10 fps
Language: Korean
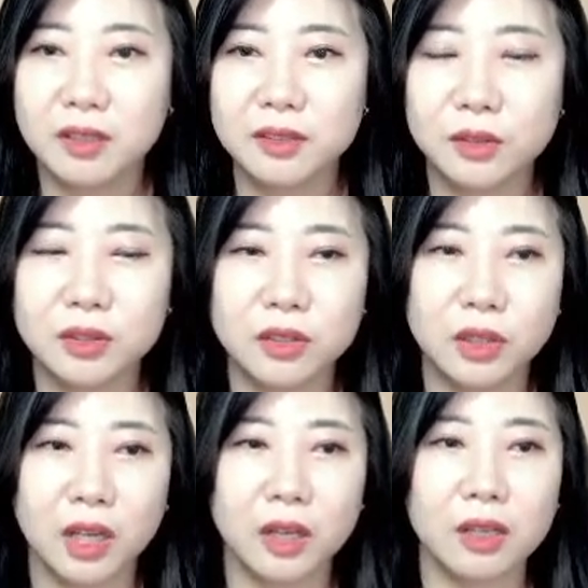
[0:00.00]
그래서
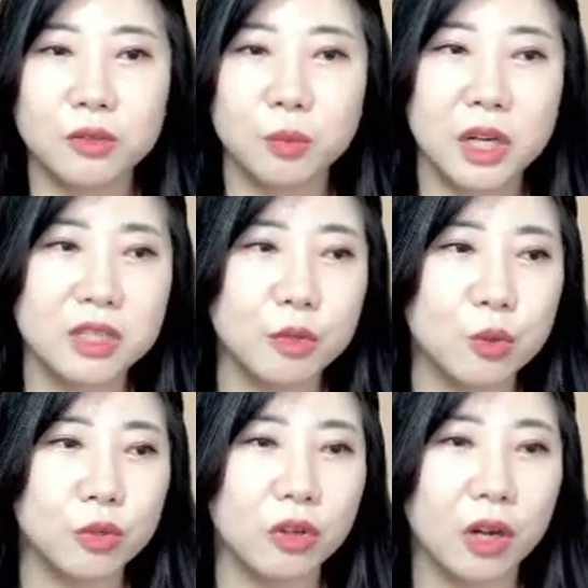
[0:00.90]
그렇게 좀 하시면
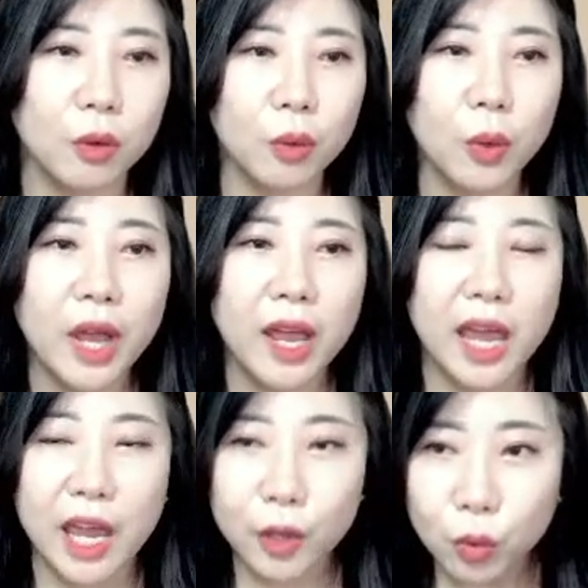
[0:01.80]
좋을 것 같고
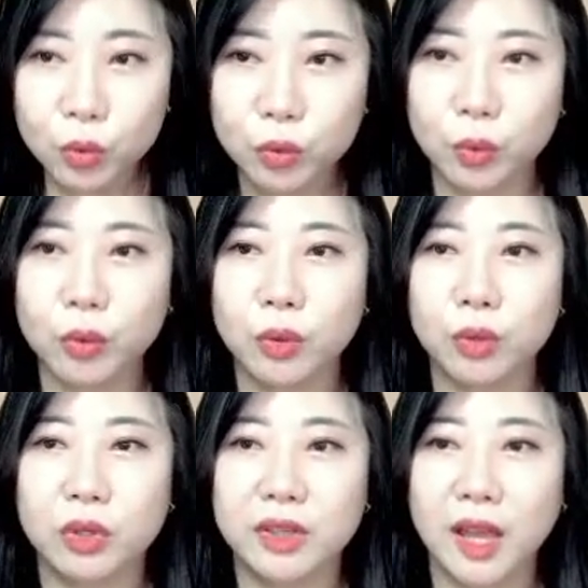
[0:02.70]

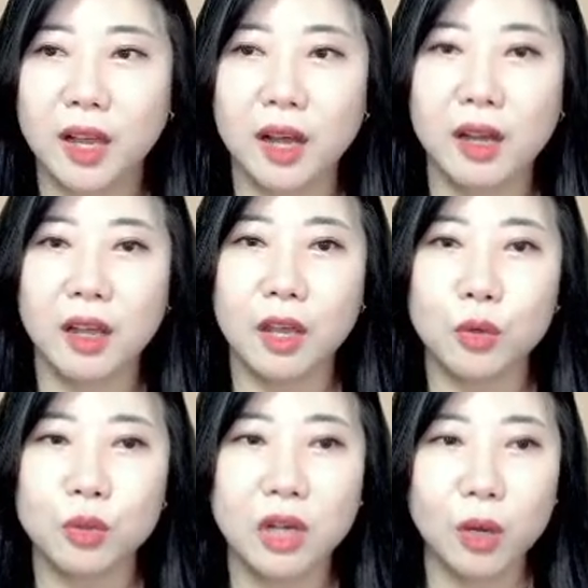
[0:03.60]
애용도 내가
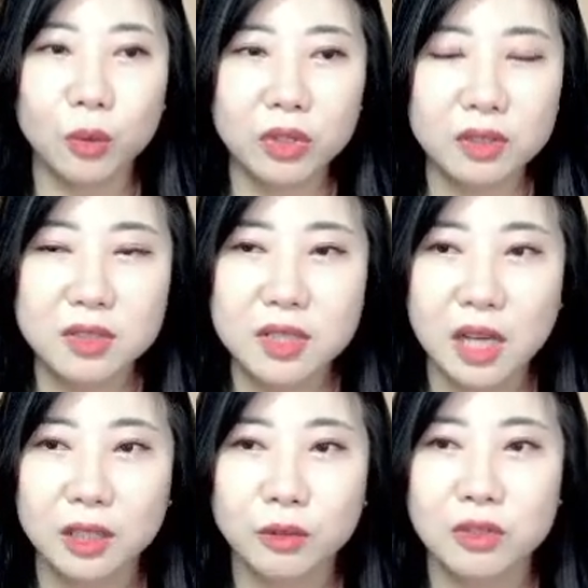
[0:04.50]
애용을 하고 있는지
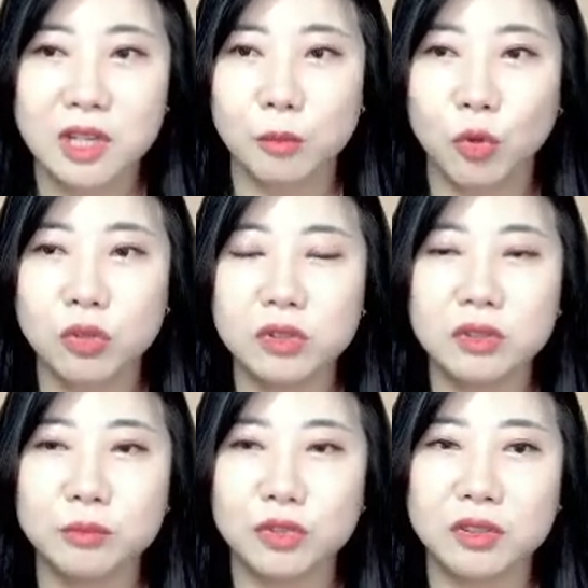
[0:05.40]
안 하고 있는지 잘
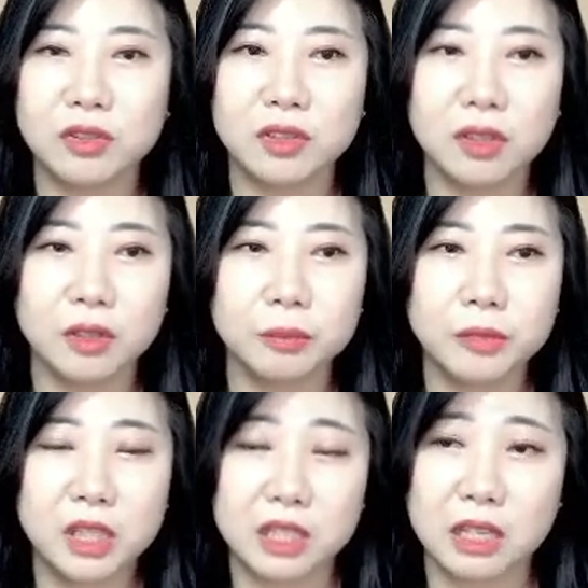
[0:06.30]
모르는 분들은요.
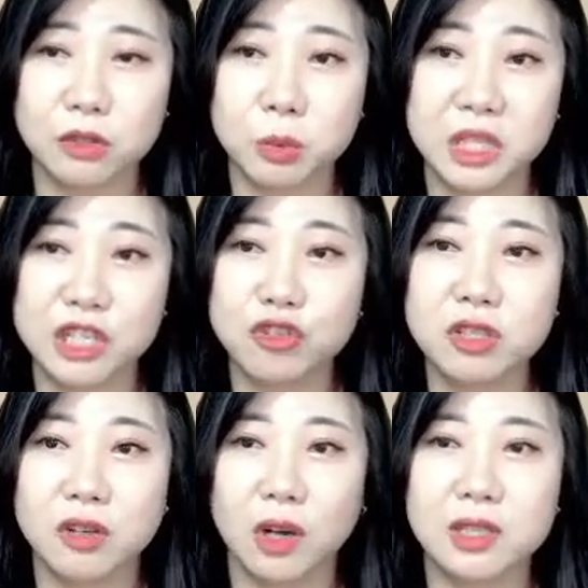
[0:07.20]
이게 좀
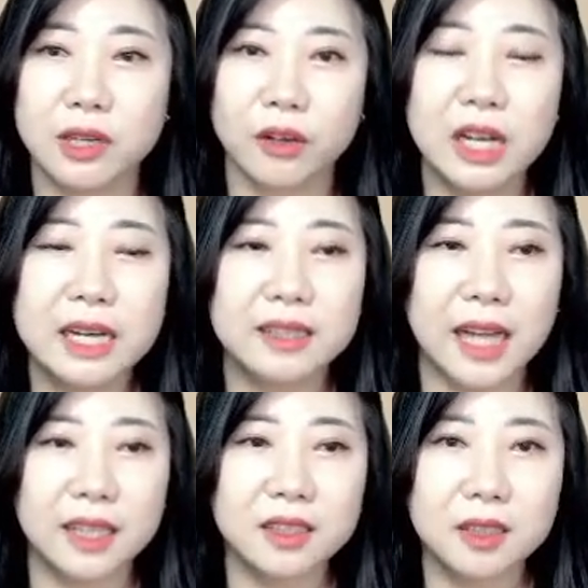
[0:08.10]
기준을 정하세요.
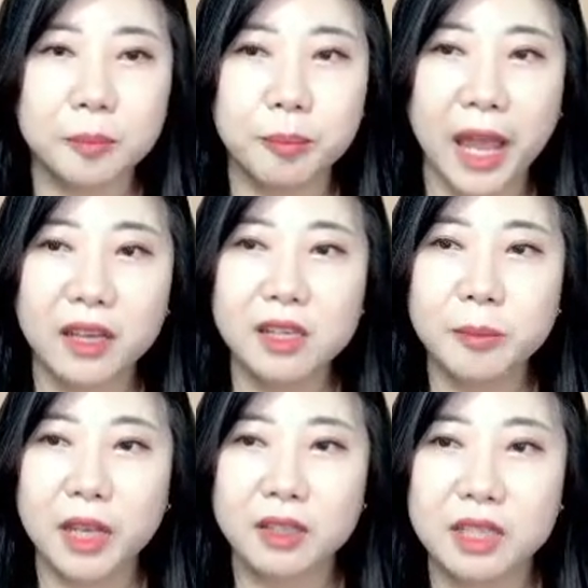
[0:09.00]
나는
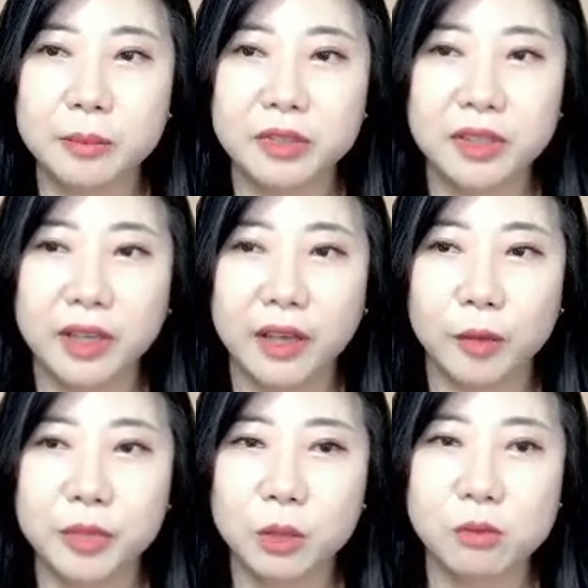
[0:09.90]
매일매일 이브닝
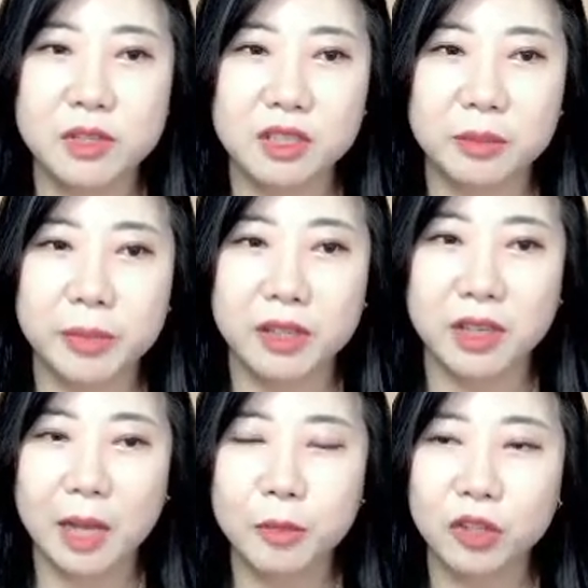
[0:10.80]
케어 피로 마스크팩을
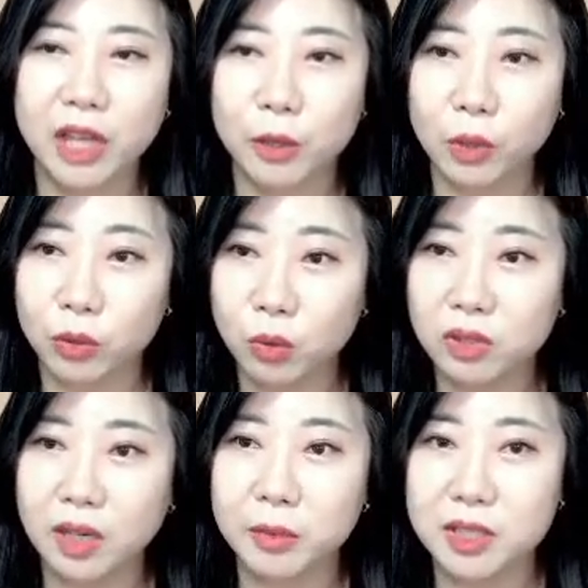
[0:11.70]
하면 애용의
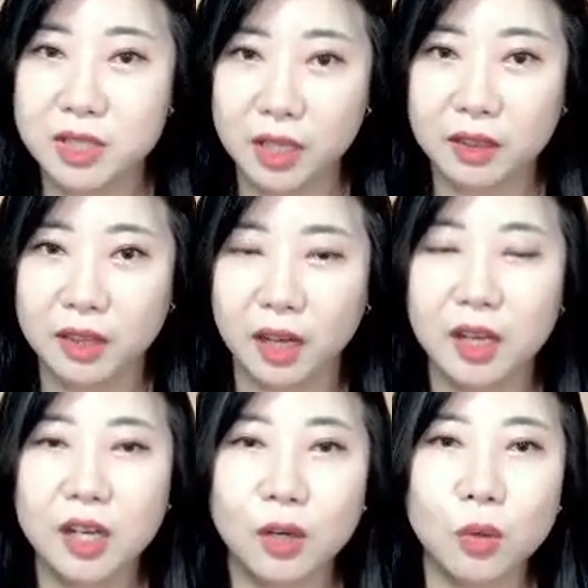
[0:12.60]
동그라미를 치겠다.
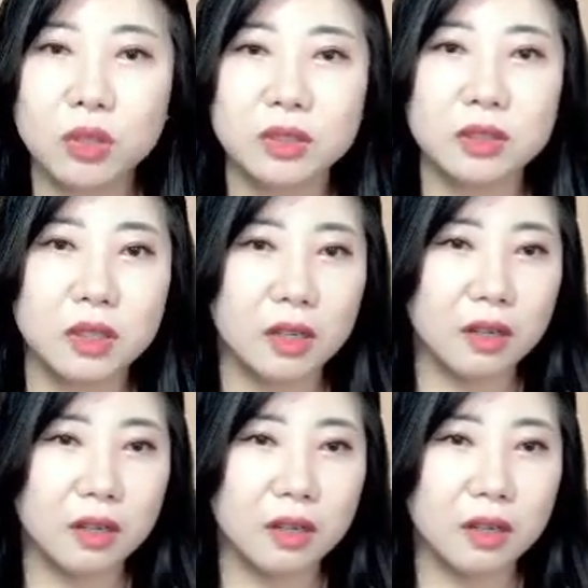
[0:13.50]
혹은